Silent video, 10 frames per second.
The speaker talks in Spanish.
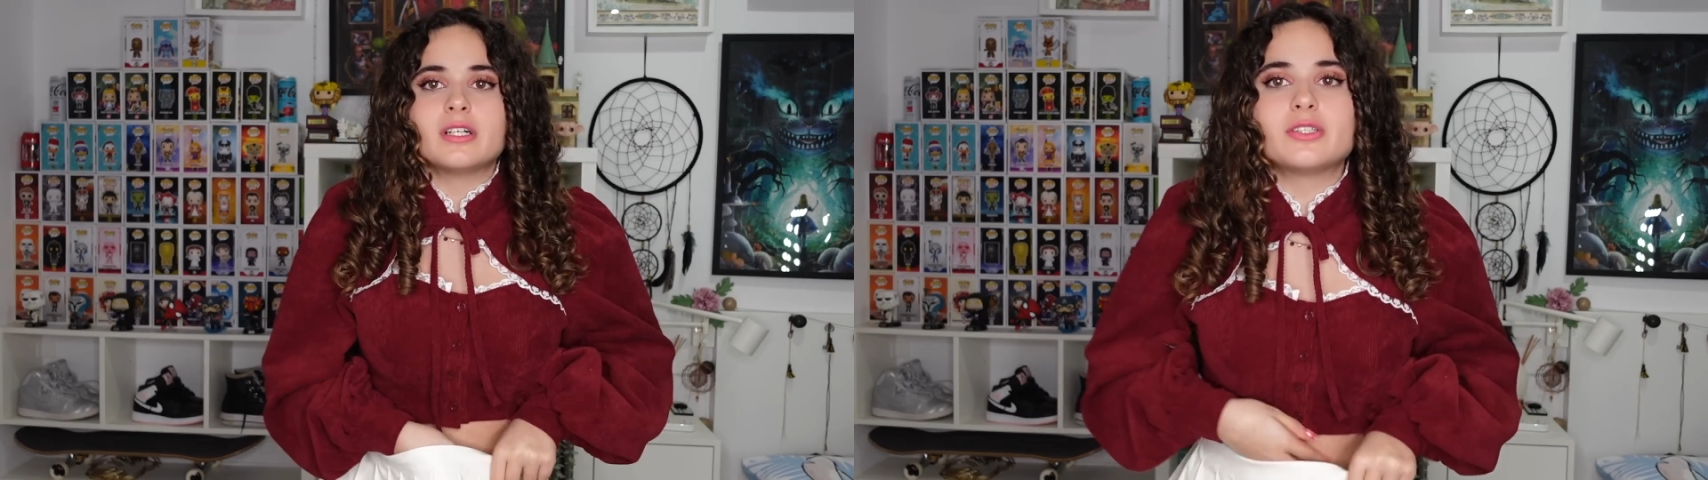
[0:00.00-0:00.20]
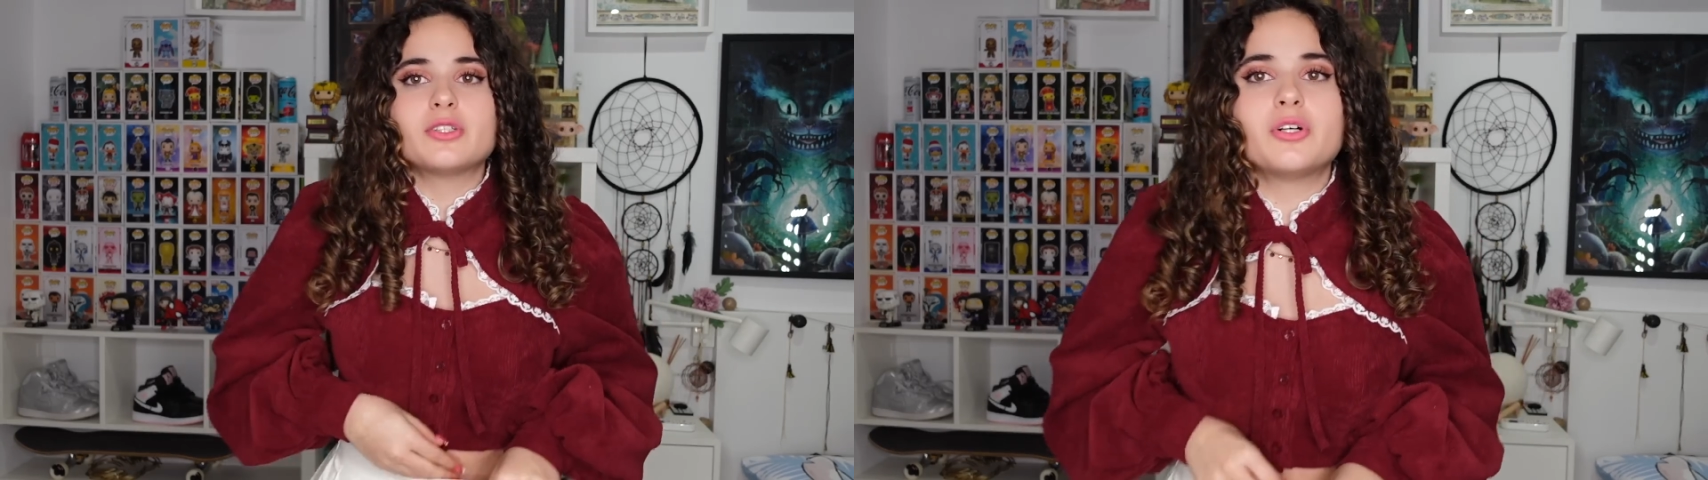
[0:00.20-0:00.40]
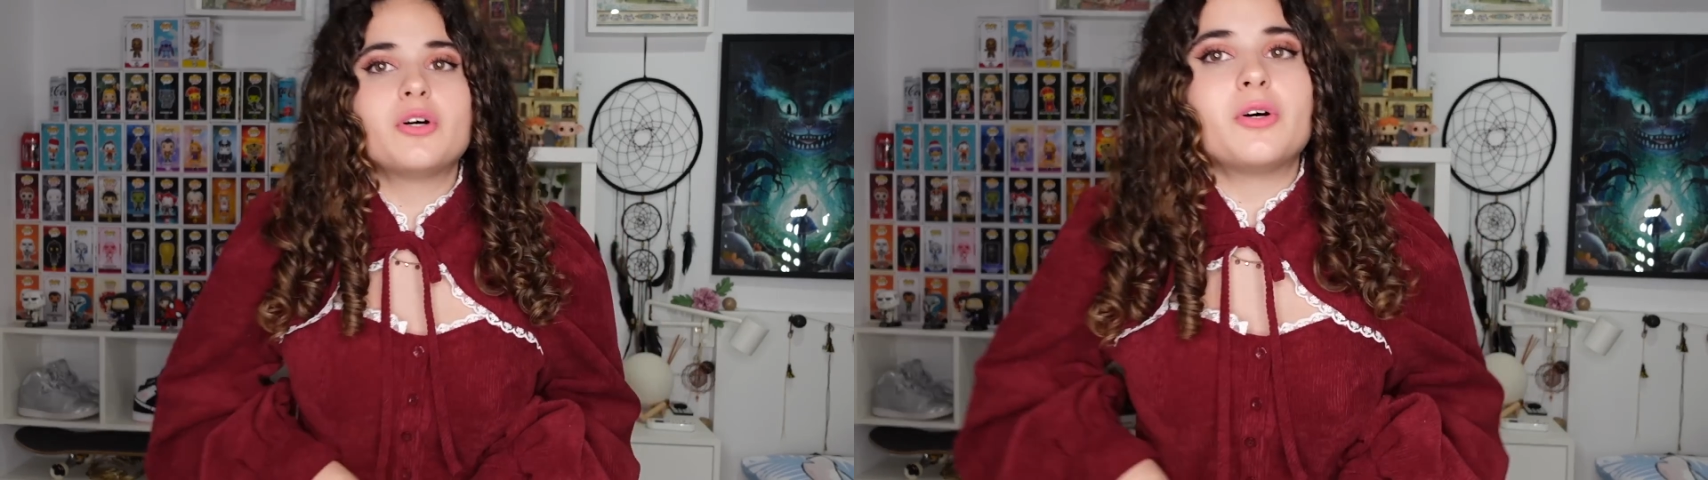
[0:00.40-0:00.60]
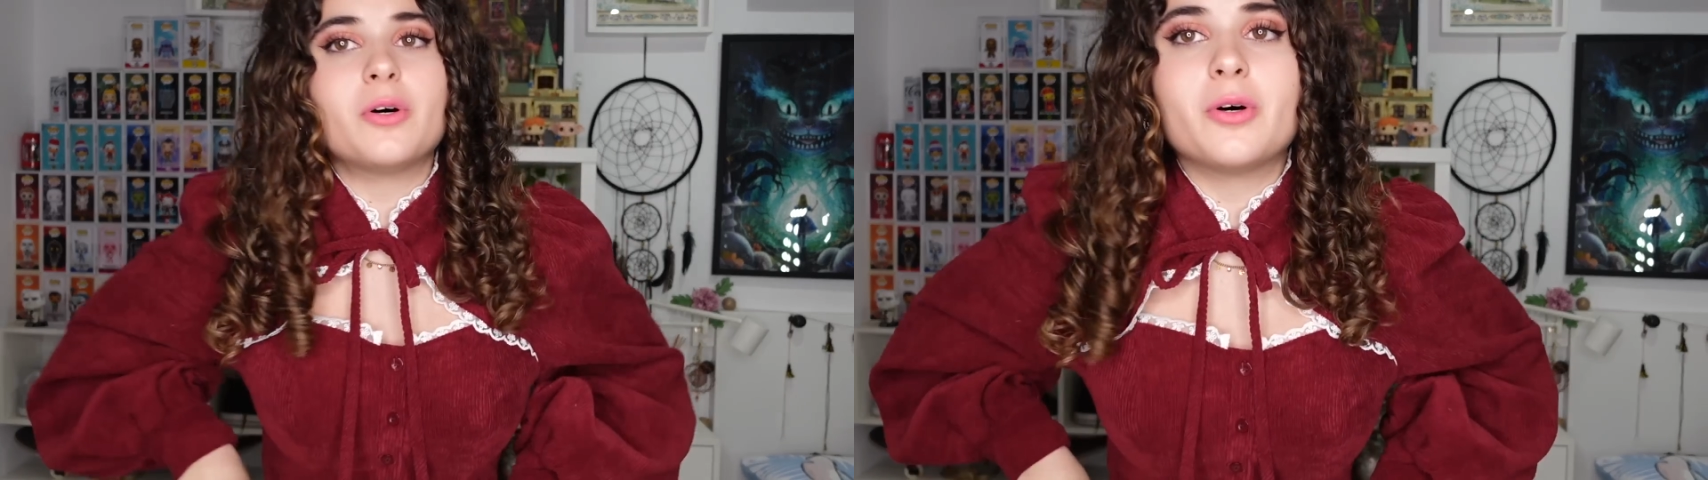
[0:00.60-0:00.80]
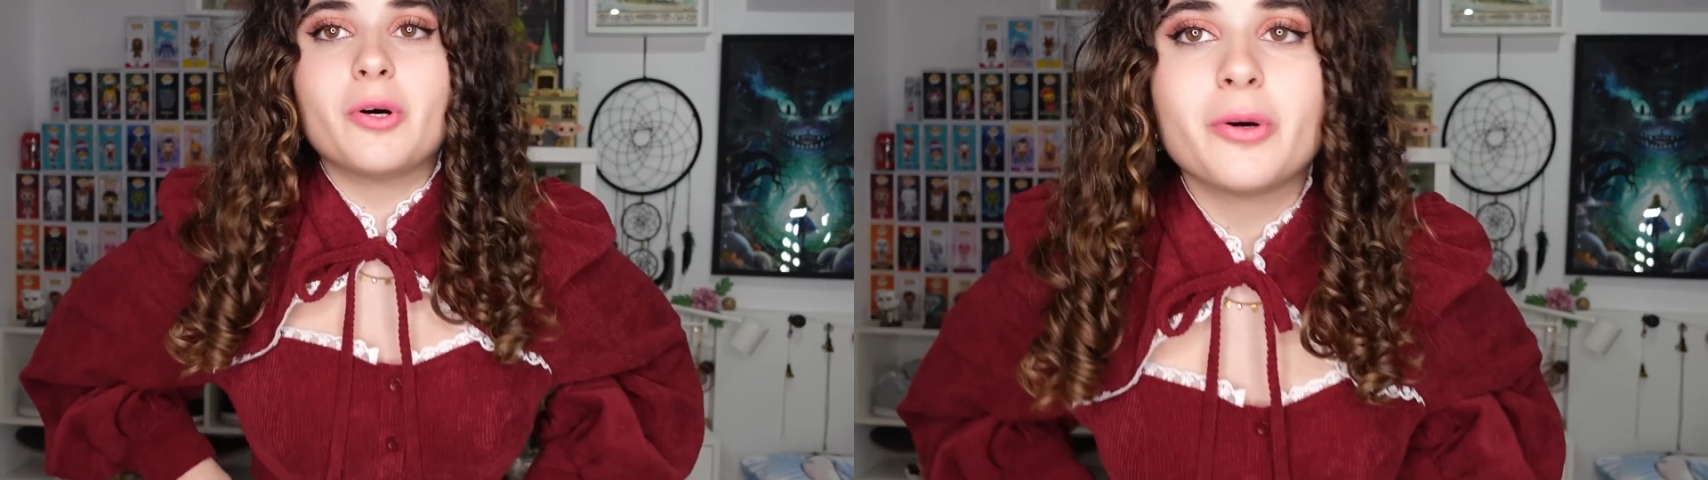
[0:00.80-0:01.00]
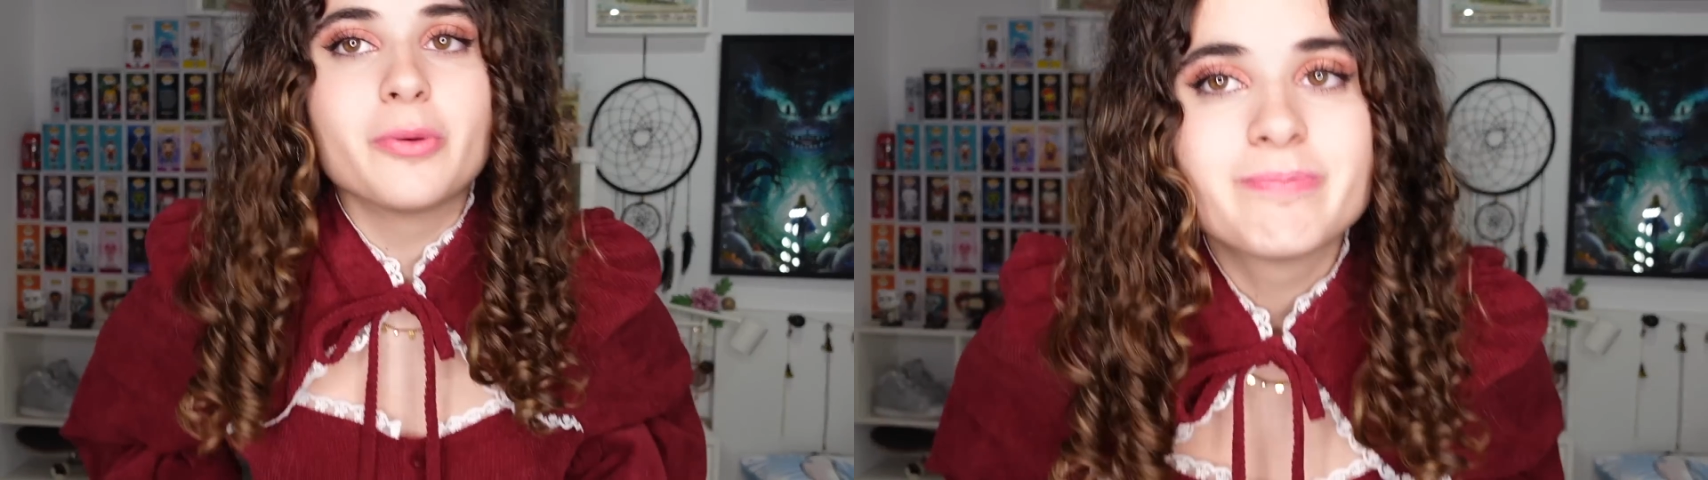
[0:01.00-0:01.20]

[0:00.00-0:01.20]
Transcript: No.